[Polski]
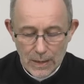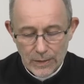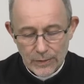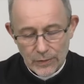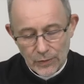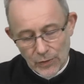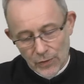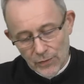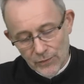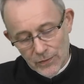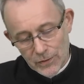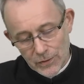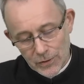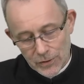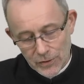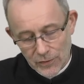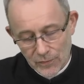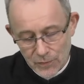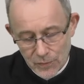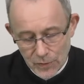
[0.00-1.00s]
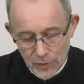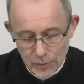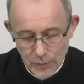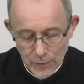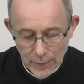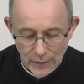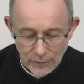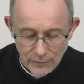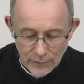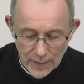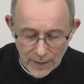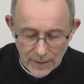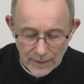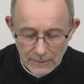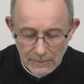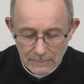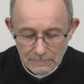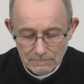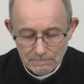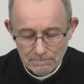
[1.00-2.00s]
To nowe życie w przyszłej
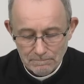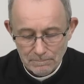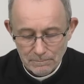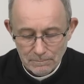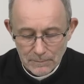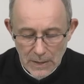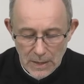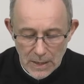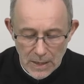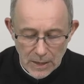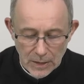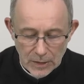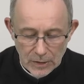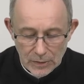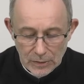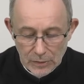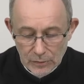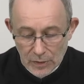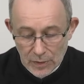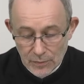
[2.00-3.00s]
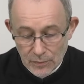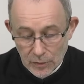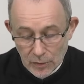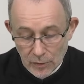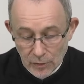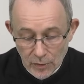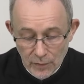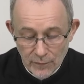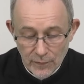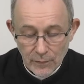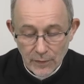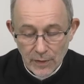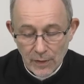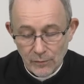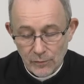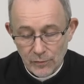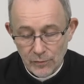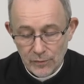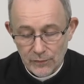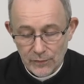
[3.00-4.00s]
chwale, które przygotował
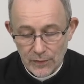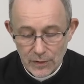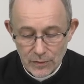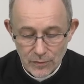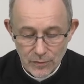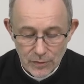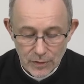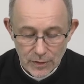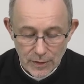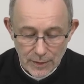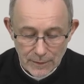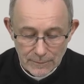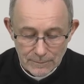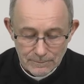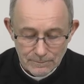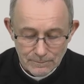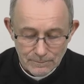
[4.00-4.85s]
nam Bóg w Jezusie.